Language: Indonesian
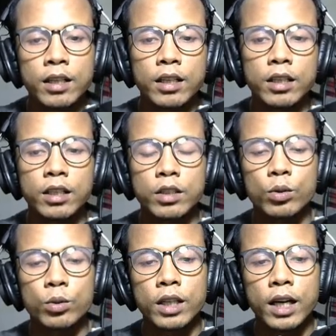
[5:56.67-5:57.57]
uh,
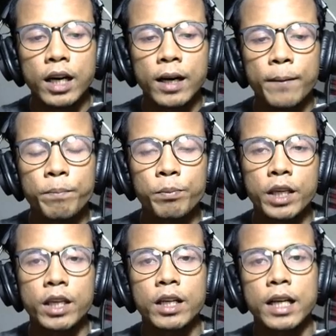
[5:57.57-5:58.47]
sudah
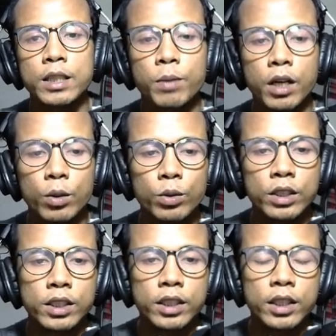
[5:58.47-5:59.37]
bikin kelas baru
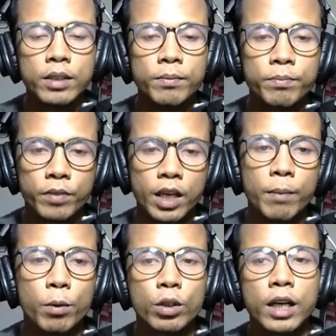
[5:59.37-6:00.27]
di sini
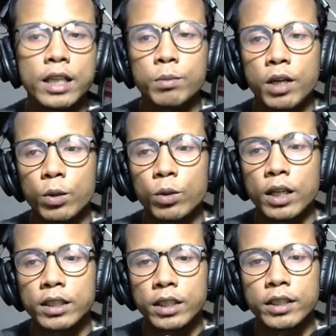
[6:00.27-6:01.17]
upload kelas baru
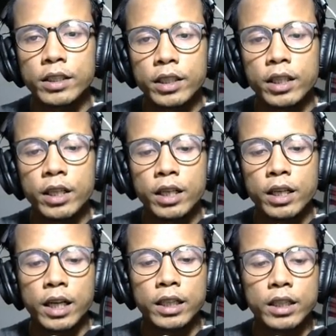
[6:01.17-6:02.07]
last day di sini
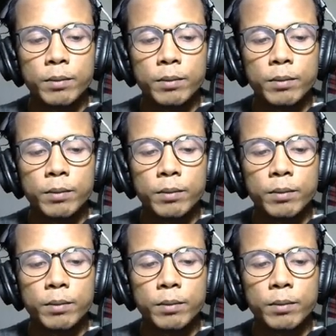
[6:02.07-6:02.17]
nanti